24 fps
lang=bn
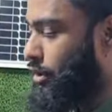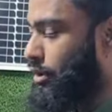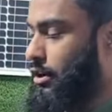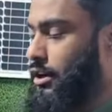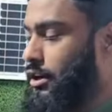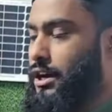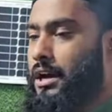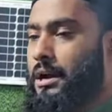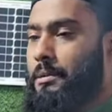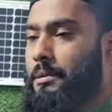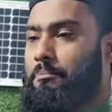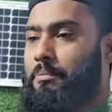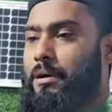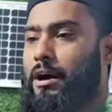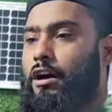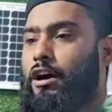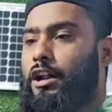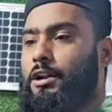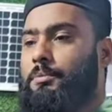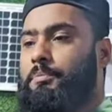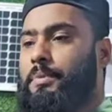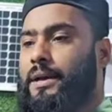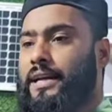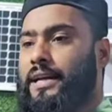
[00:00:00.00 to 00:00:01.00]
এবং
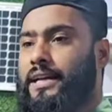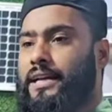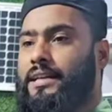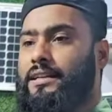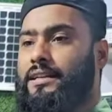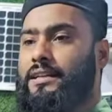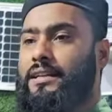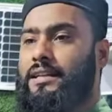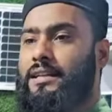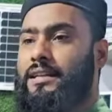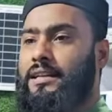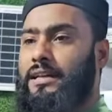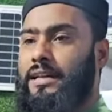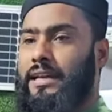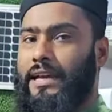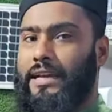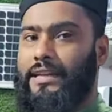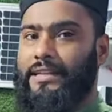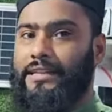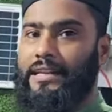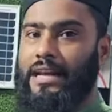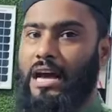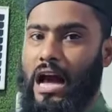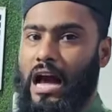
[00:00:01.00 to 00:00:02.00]
পাওয়ার প্যাকের
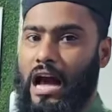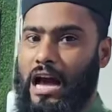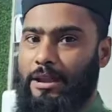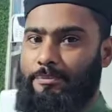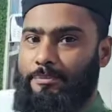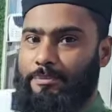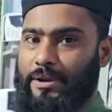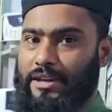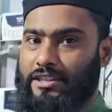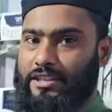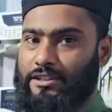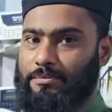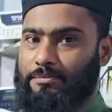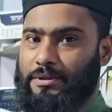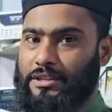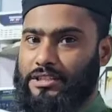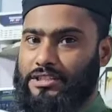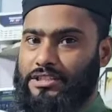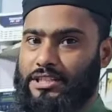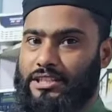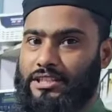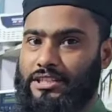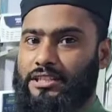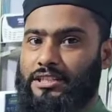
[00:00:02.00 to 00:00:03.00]
একটি আইপিএস
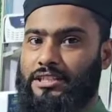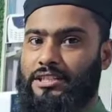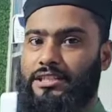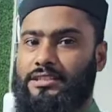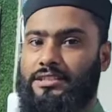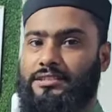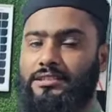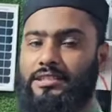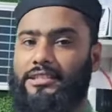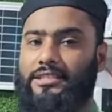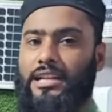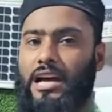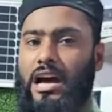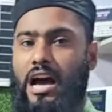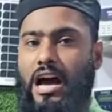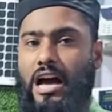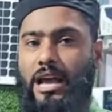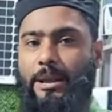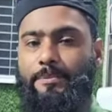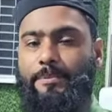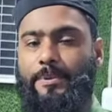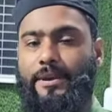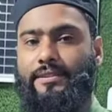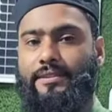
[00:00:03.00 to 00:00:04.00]
মেশিন যেটা
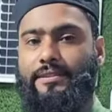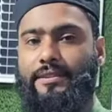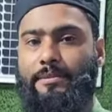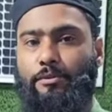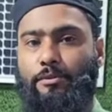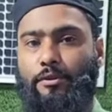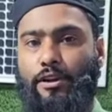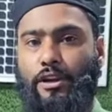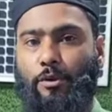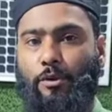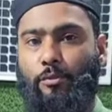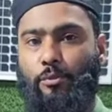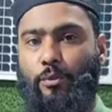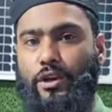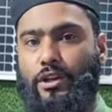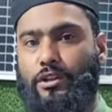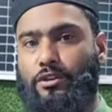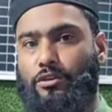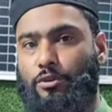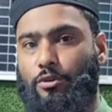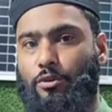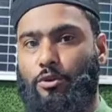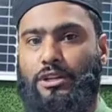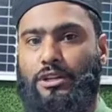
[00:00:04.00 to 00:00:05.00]
আইপিএস এবং
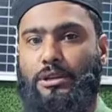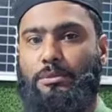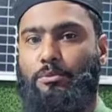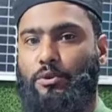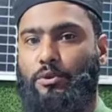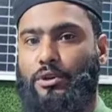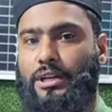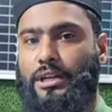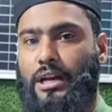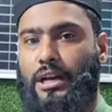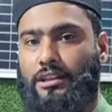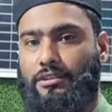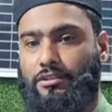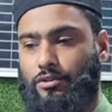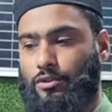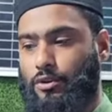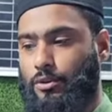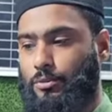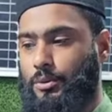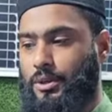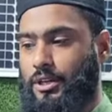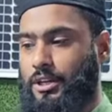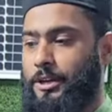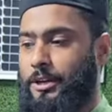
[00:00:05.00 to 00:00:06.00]
ইউপিএস দুটি মোডই কাজ
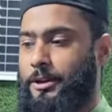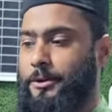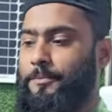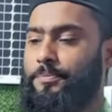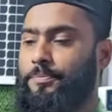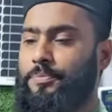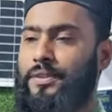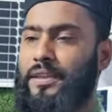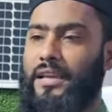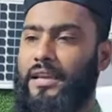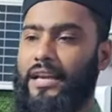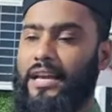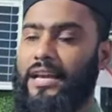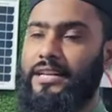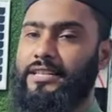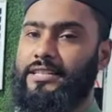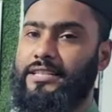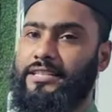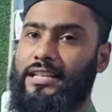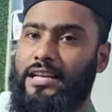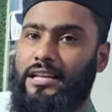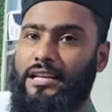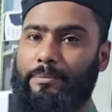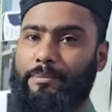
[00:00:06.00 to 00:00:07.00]
করবে
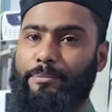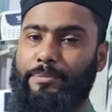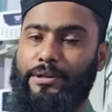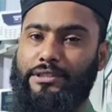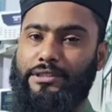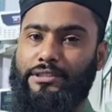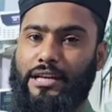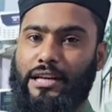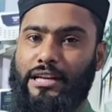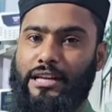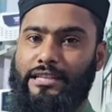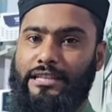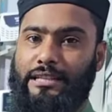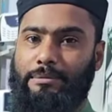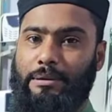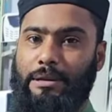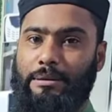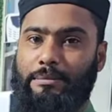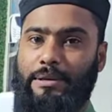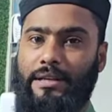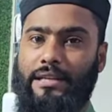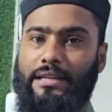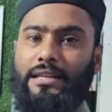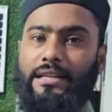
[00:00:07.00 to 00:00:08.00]
এইটি দ্বারা আপনারা চালাইতে
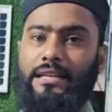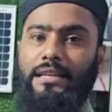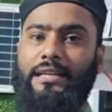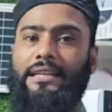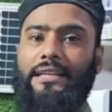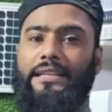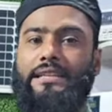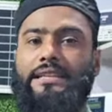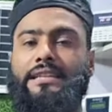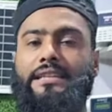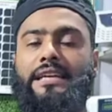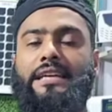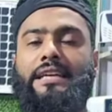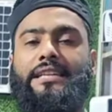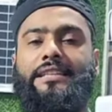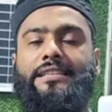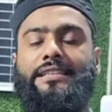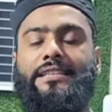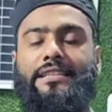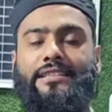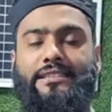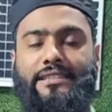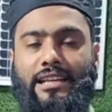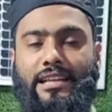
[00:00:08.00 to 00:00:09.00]
পারবেন
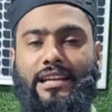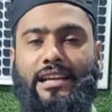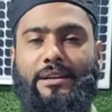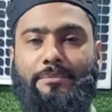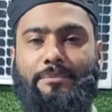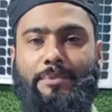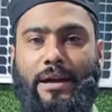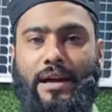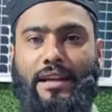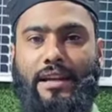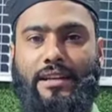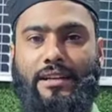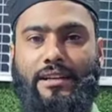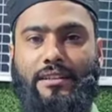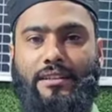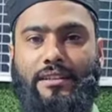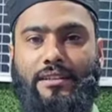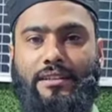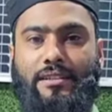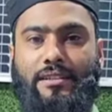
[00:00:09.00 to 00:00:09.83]
তিনটি সিলিং ফ্যান